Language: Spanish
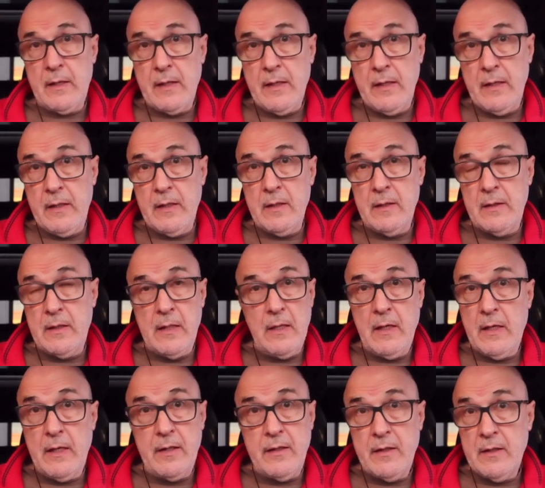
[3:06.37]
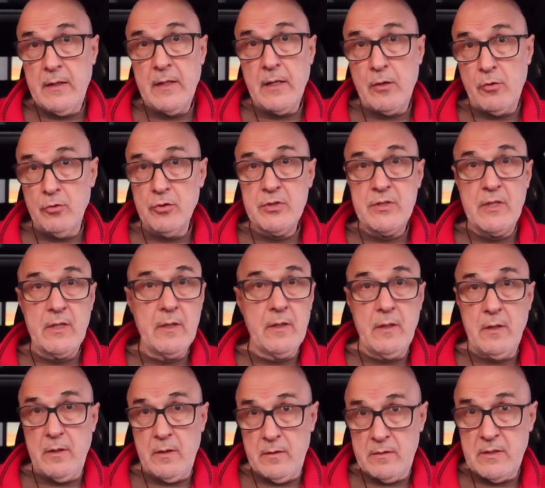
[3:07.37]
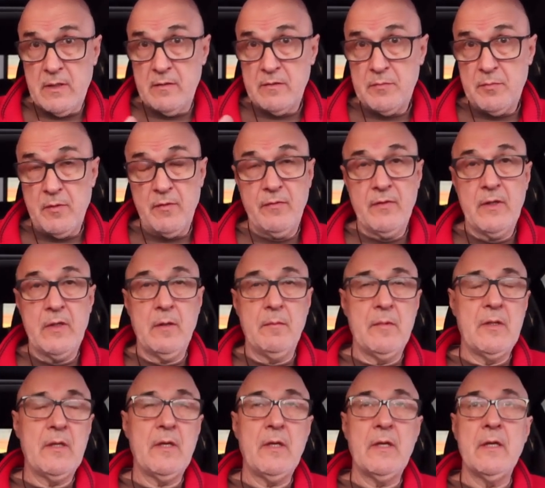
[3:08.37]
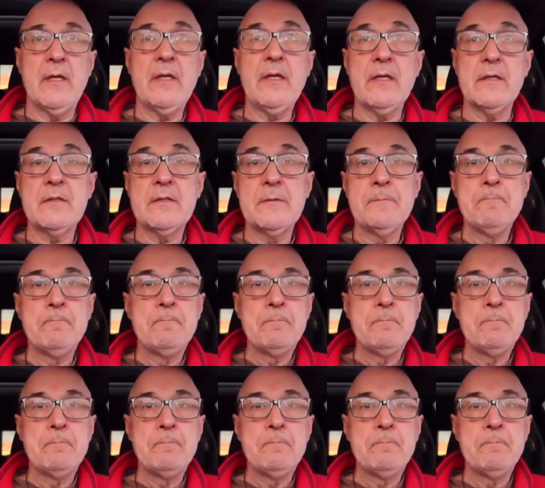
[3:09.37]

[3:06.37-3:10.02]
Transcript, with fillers: de la leyenda rosa, que sabes perfectamente quién es,